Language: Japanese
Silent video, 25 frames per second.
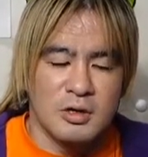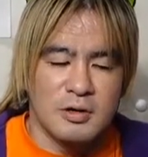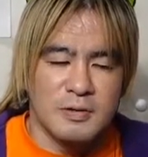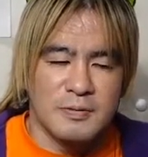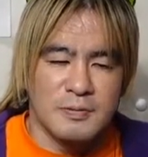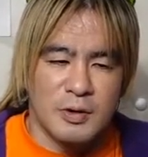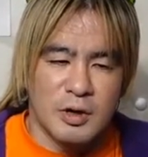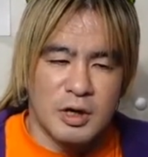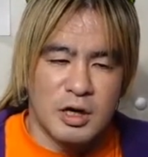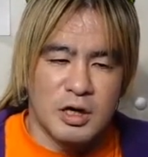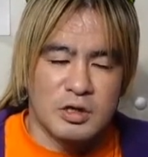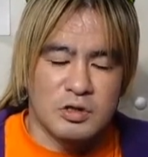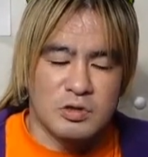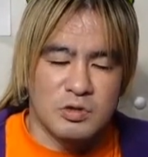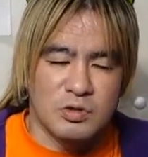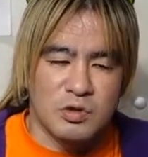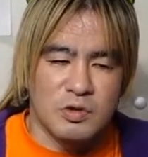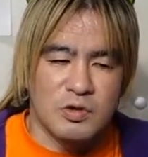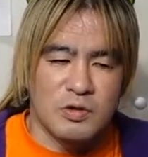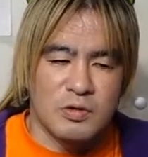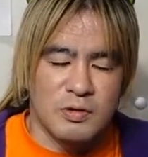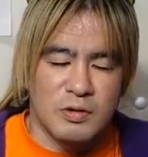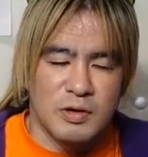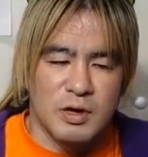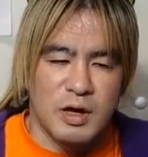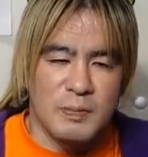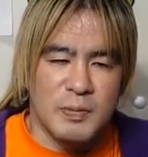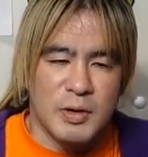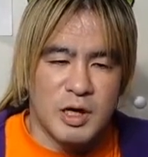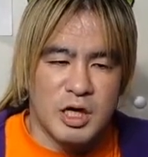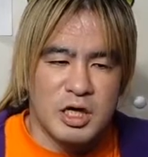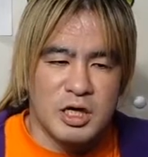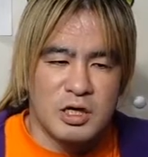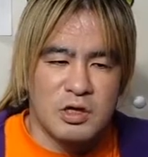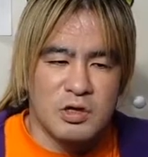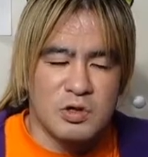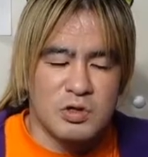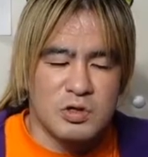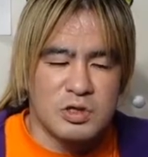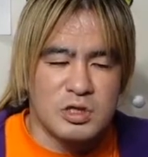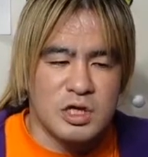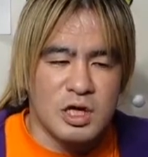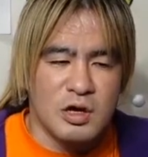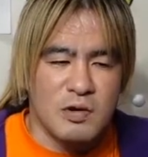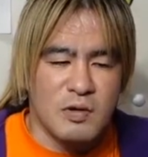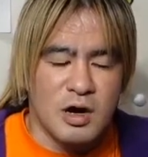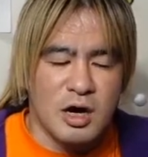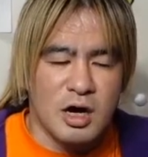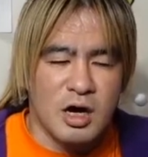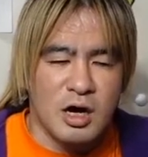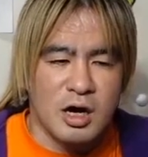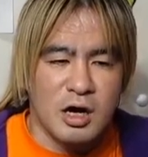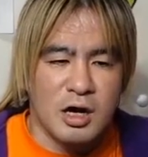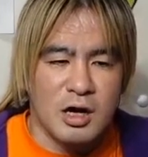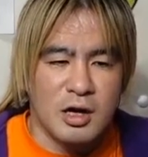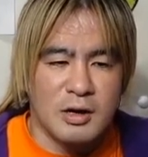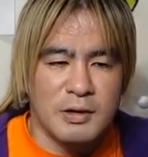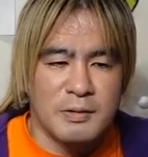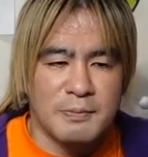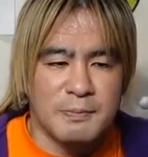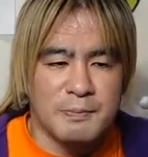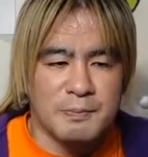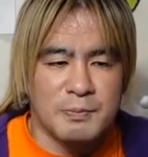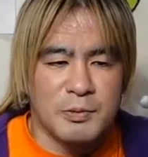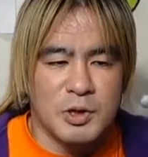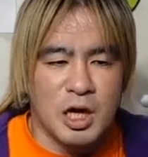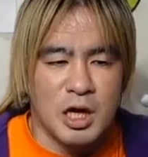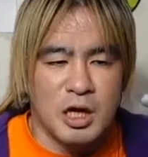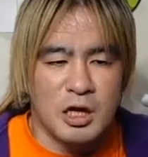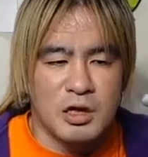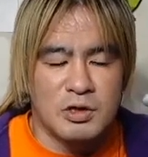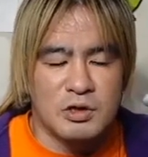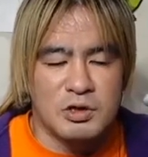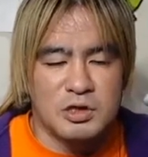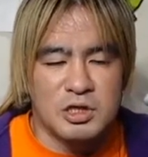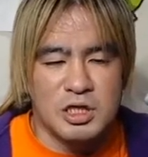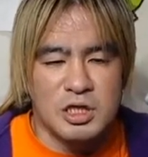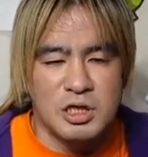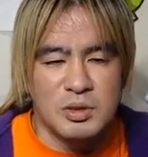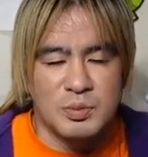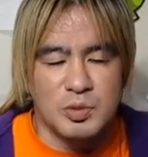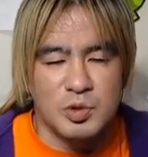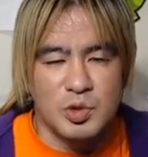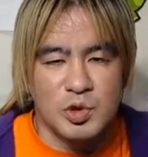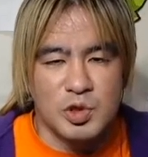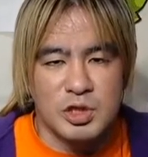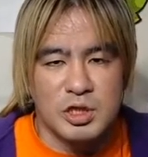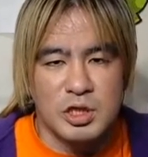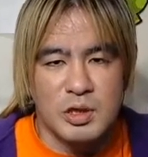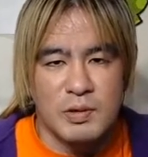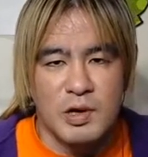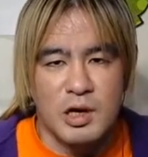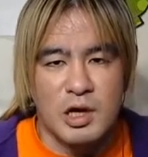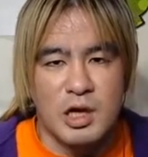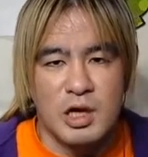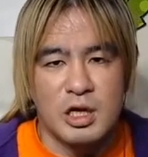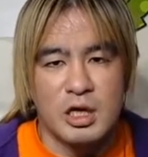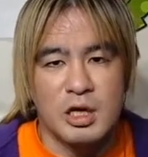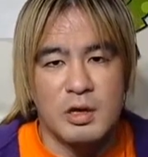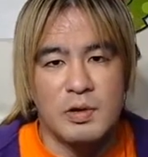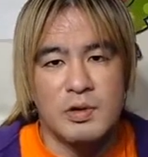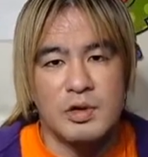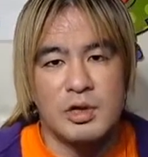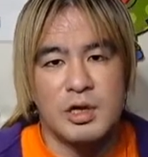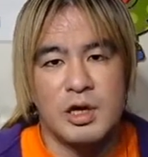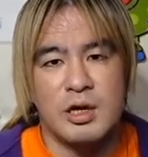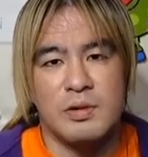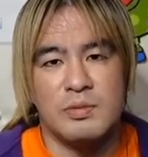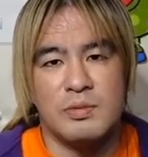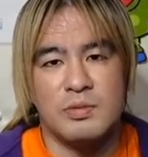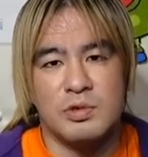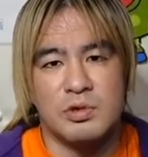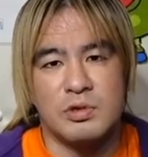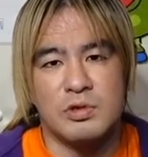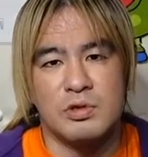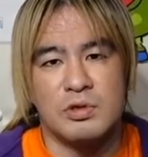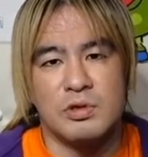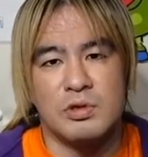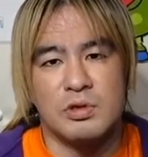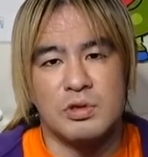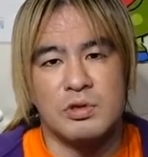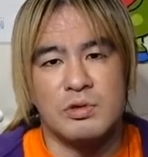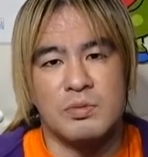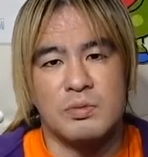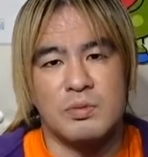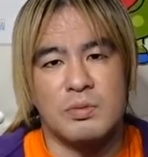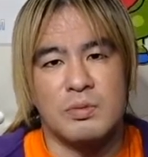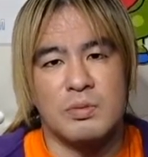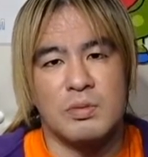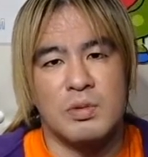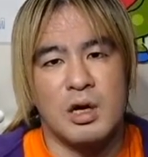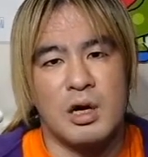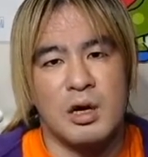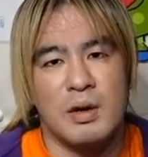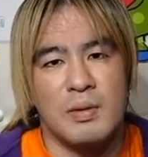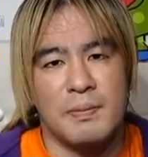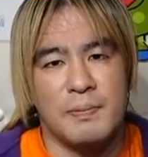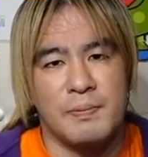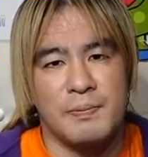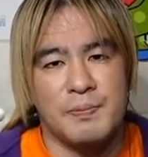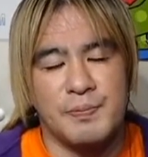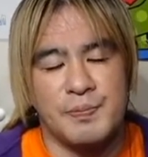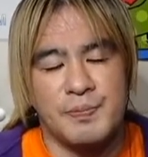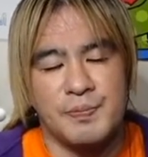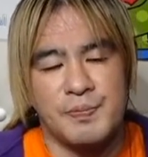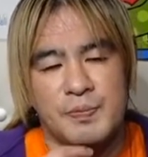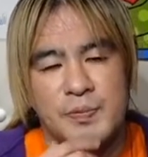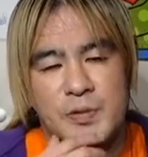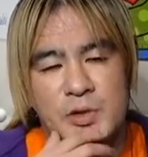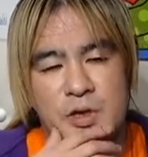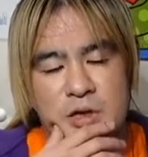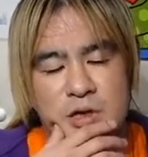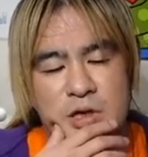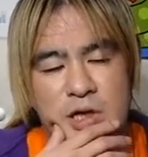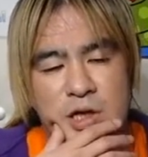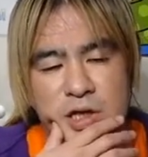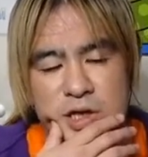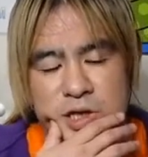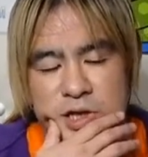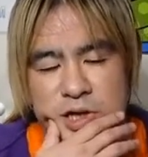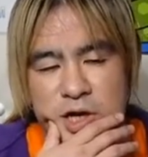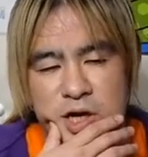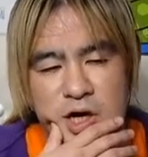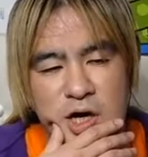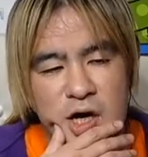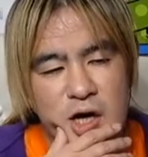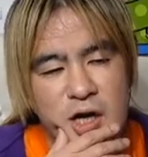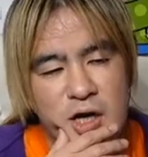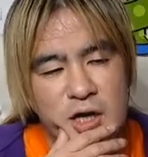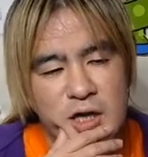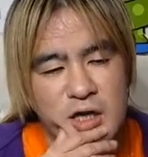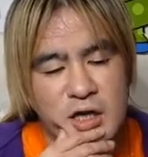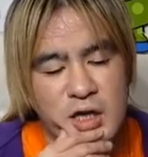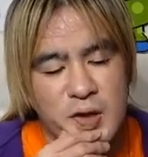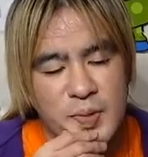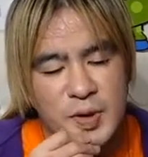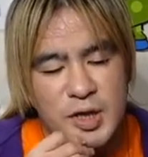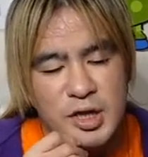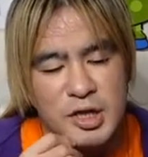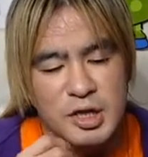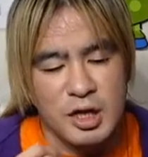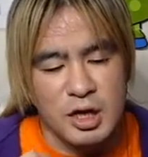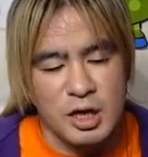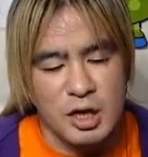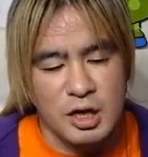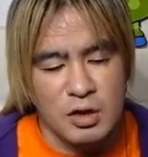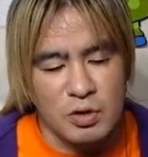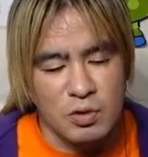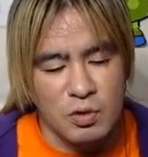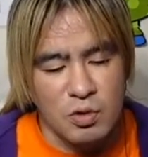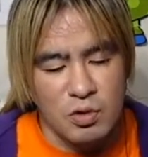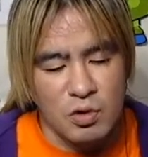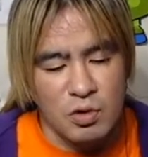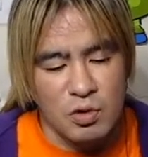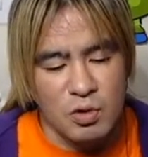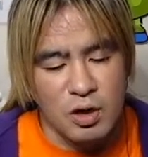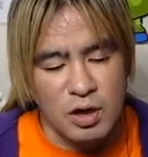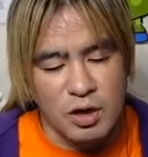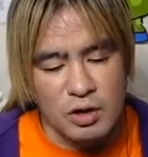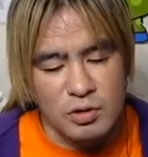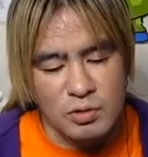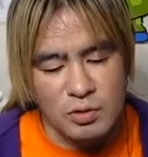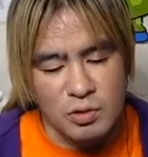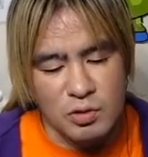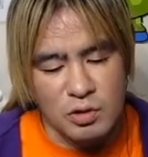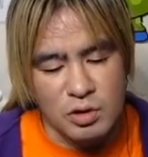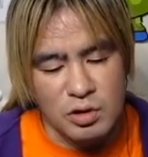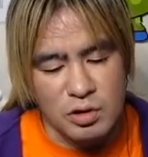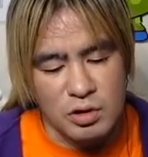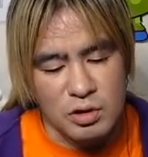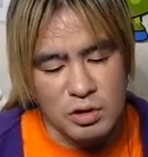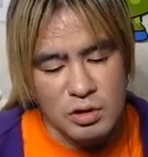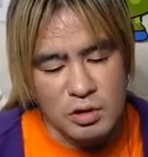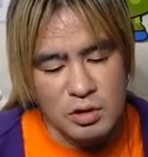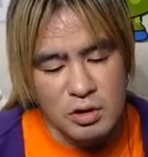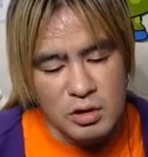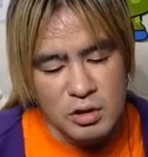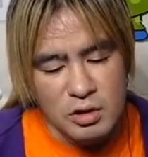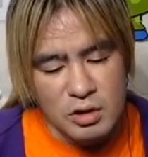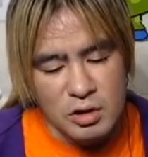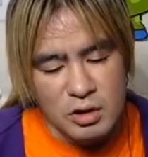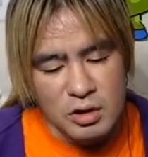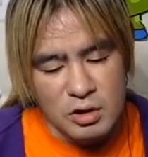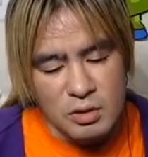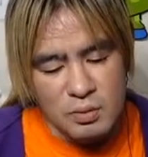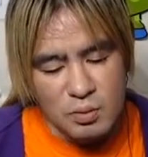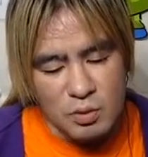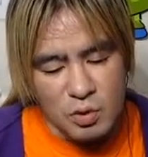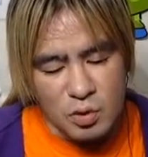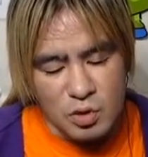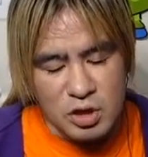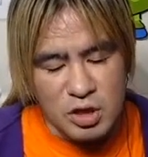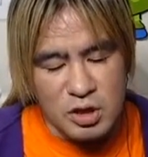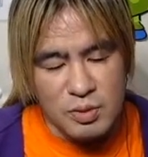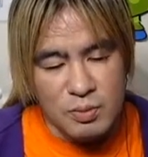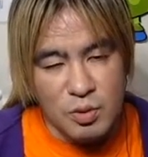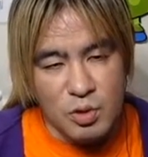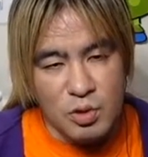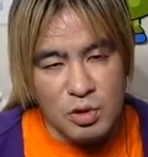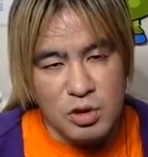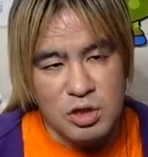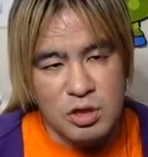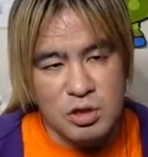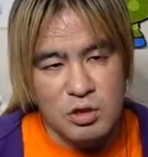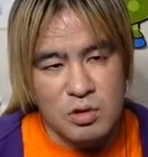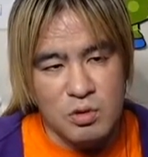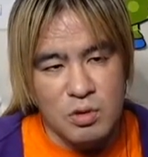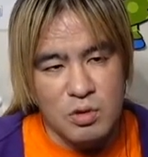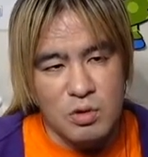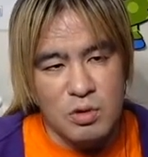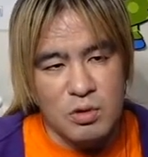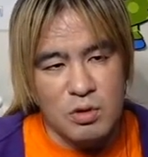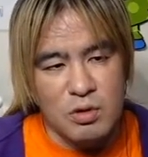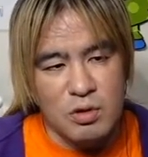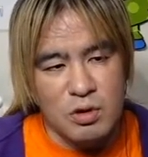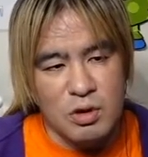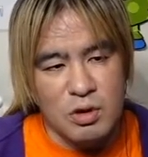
なんかそのやっぱ技術ではタッグチームとしてはかなわない分、まあ戦前から言ってましたけど、もう気持ちと